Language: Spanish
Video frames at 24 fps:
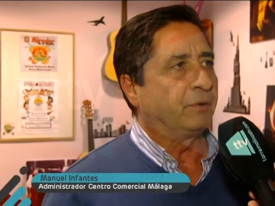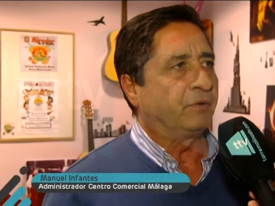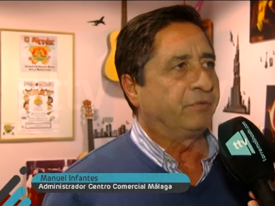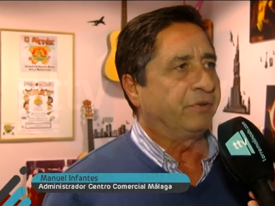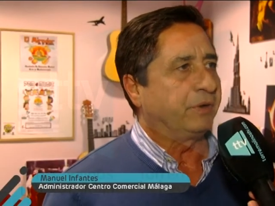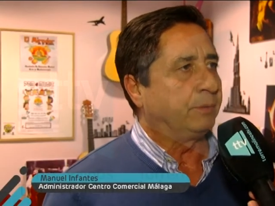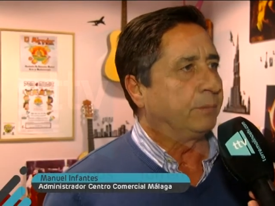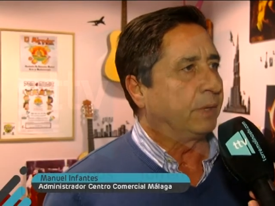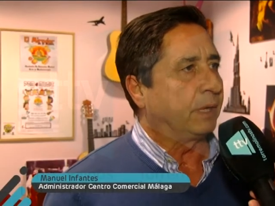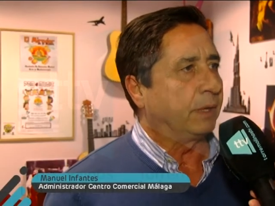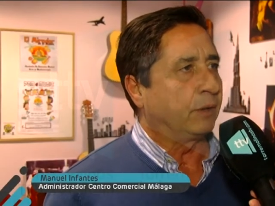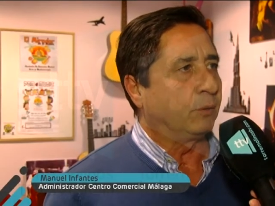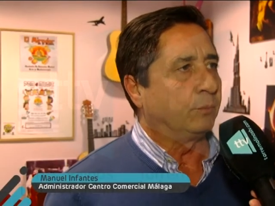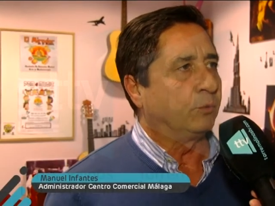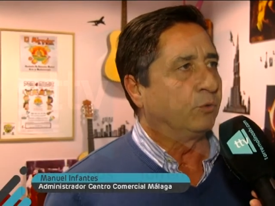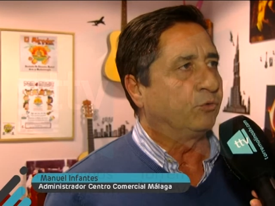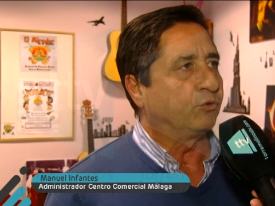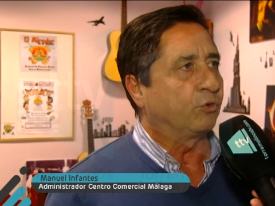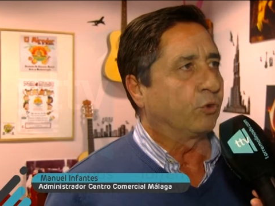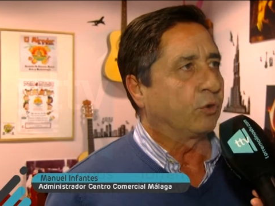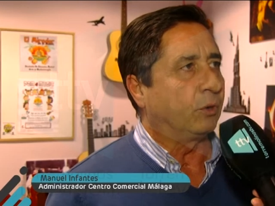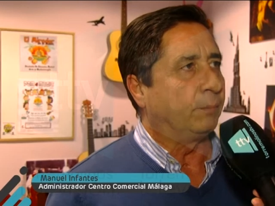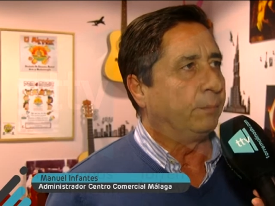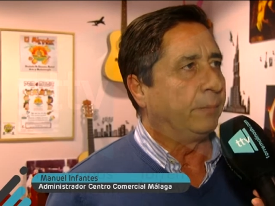Hemos firmado
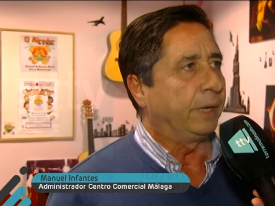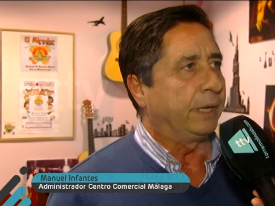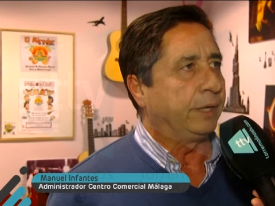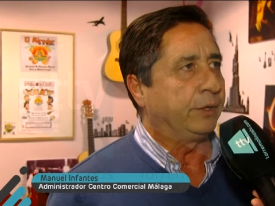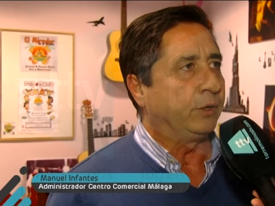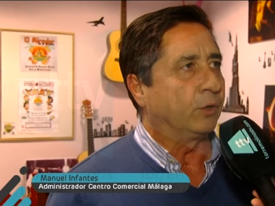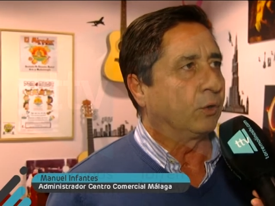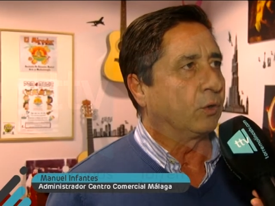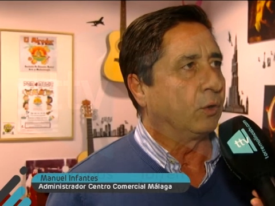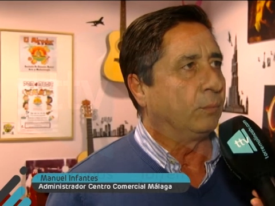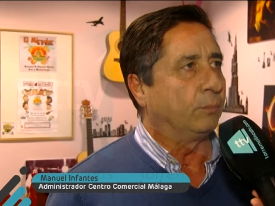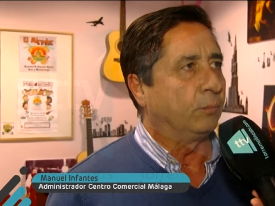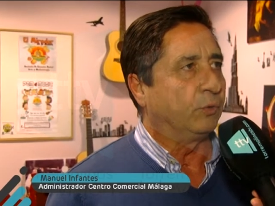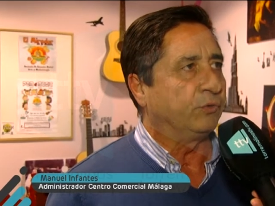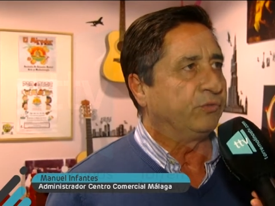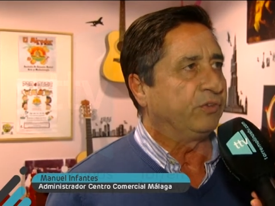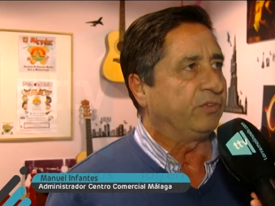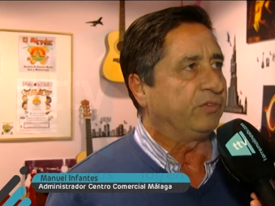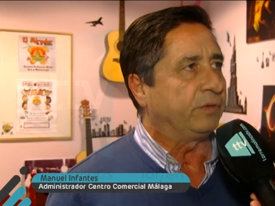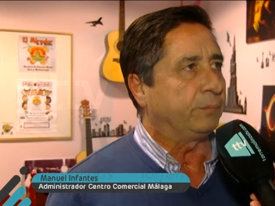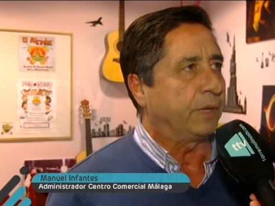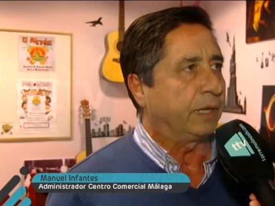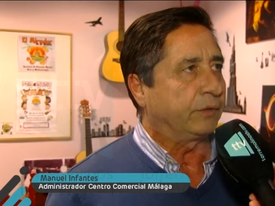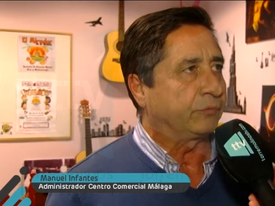muchos convenios con
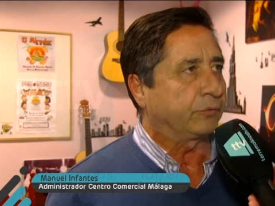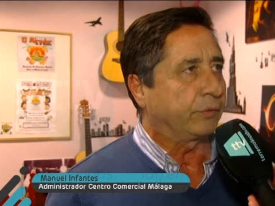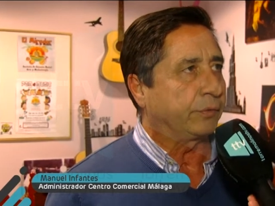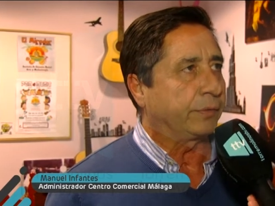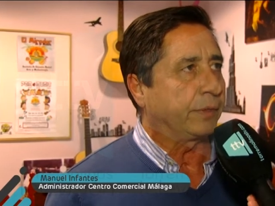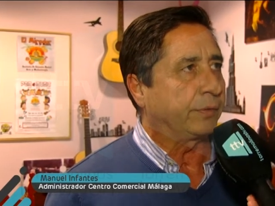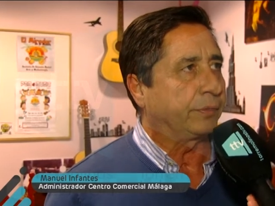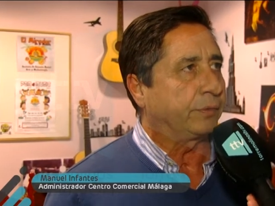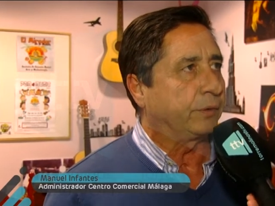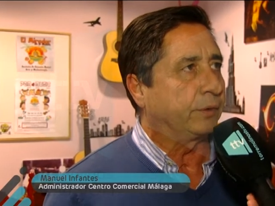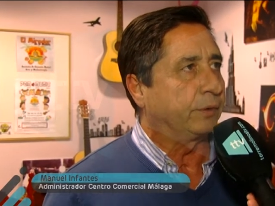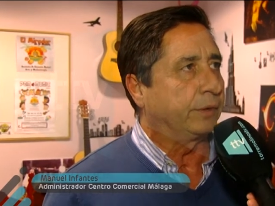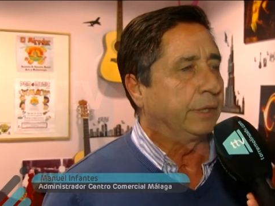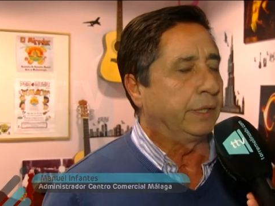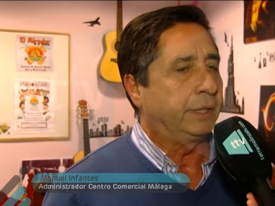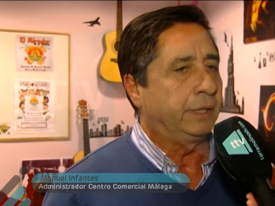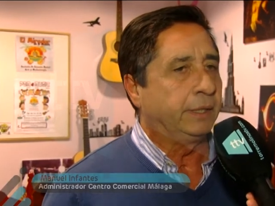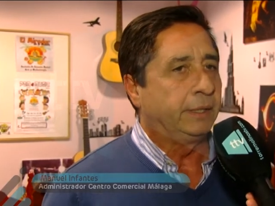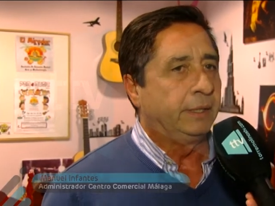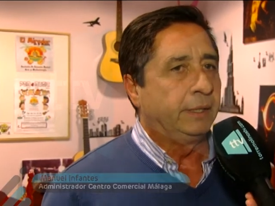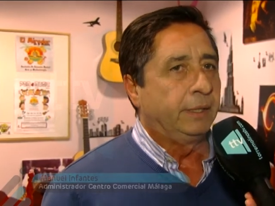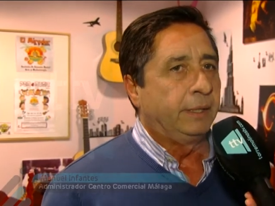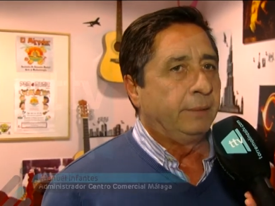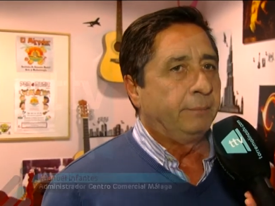muchísimas asociaciones,